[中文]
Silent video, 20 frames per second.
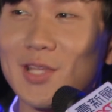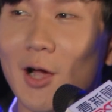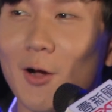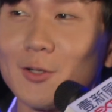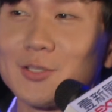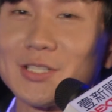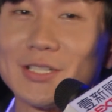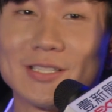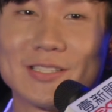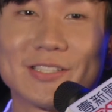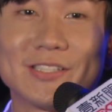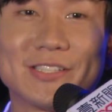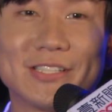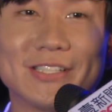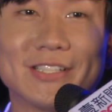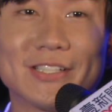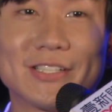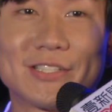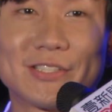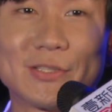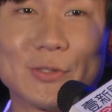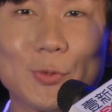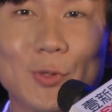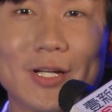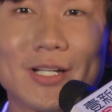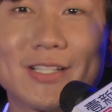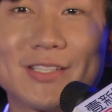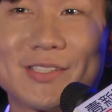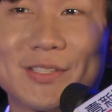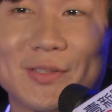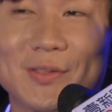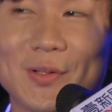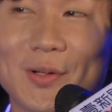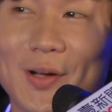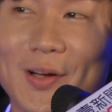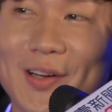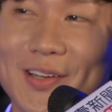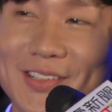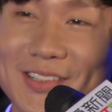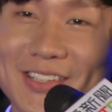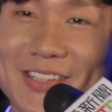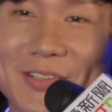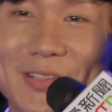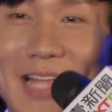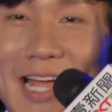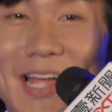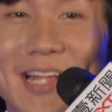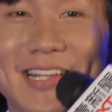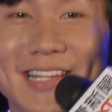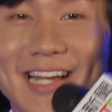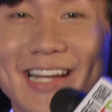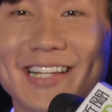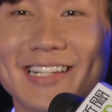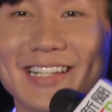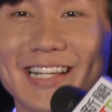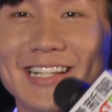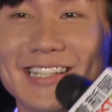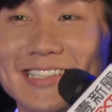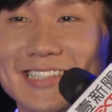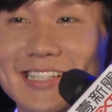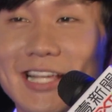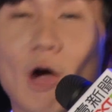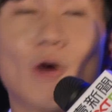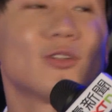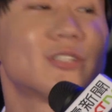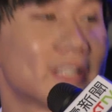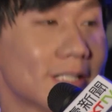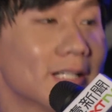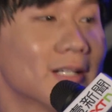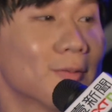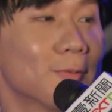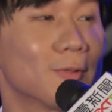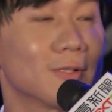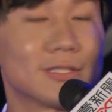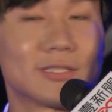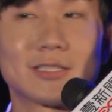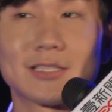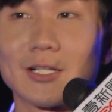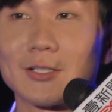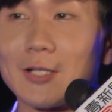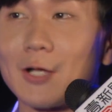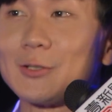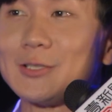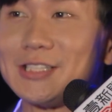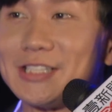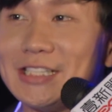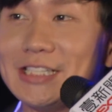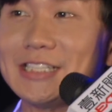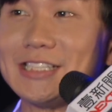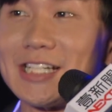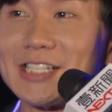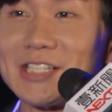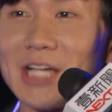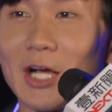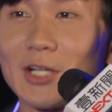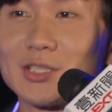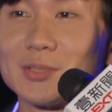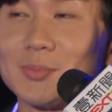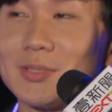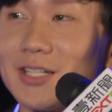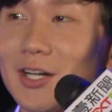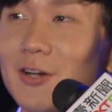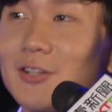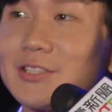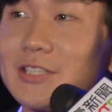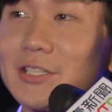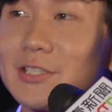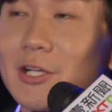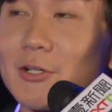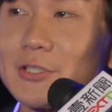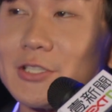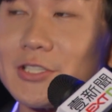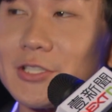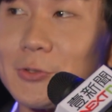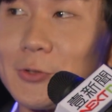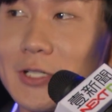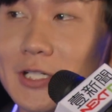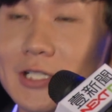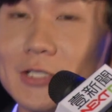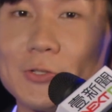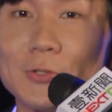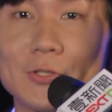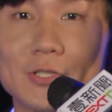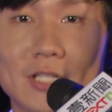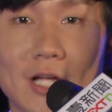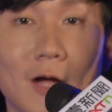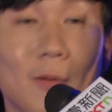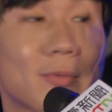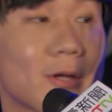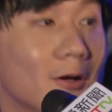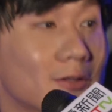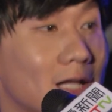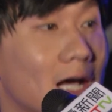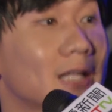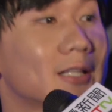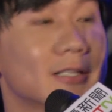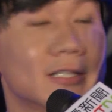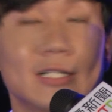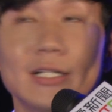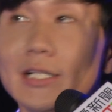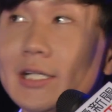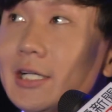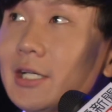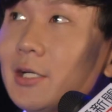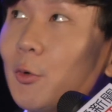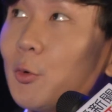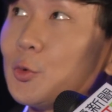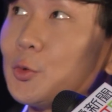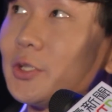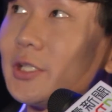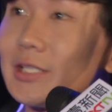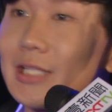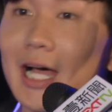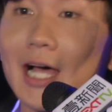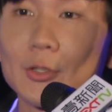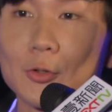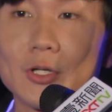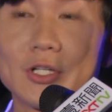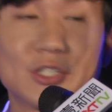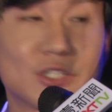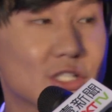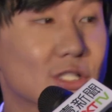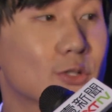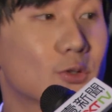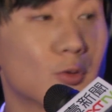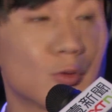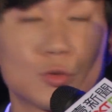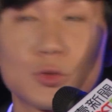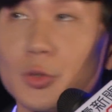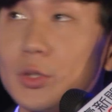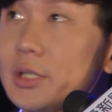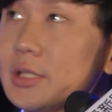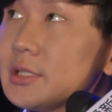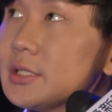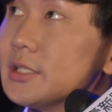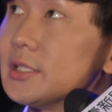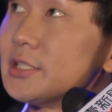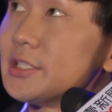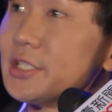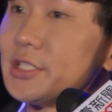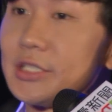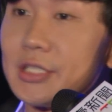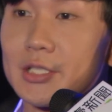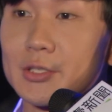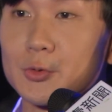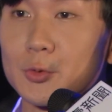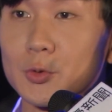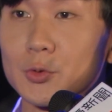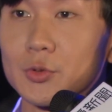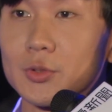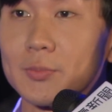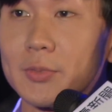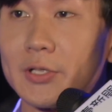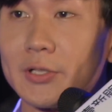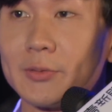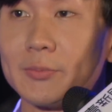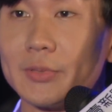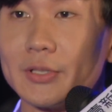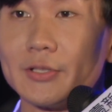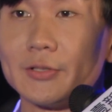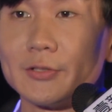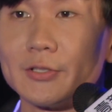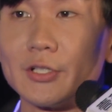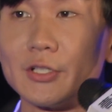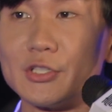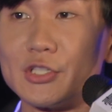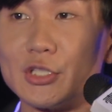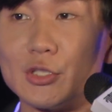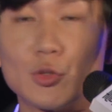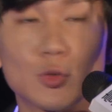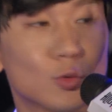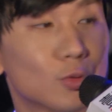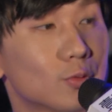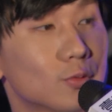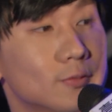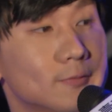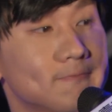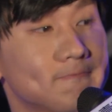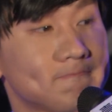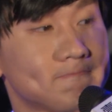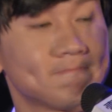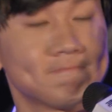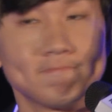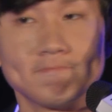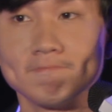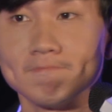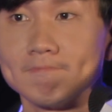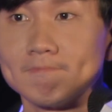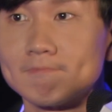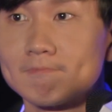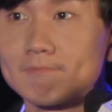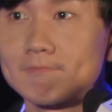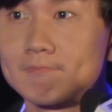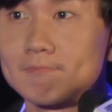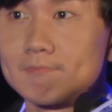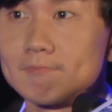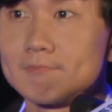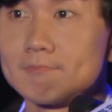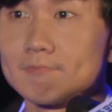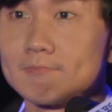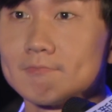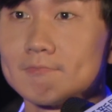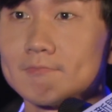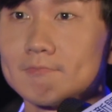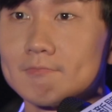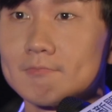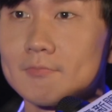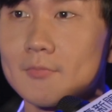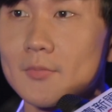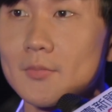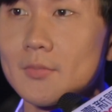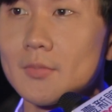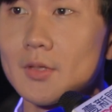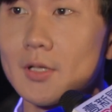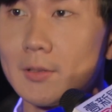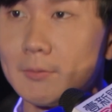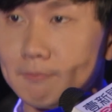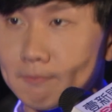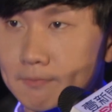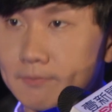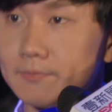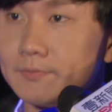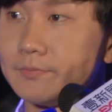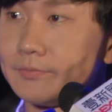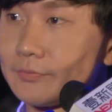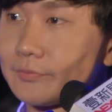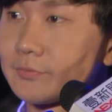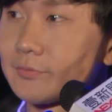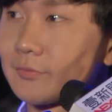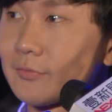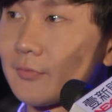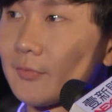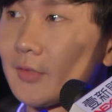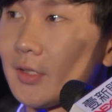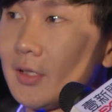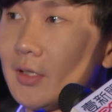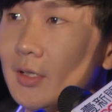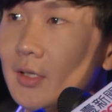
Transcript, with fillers: 调整自己的思维，呃，跟来来来了解我这到底心里在想什么，然后这到底这首歌曲想要表达的，我觉得大家都很辛苦，所以真的谢谢所有的朋友们，很辛苦。这是得金曲奖后的第一张专辑嘛，压力会特别大。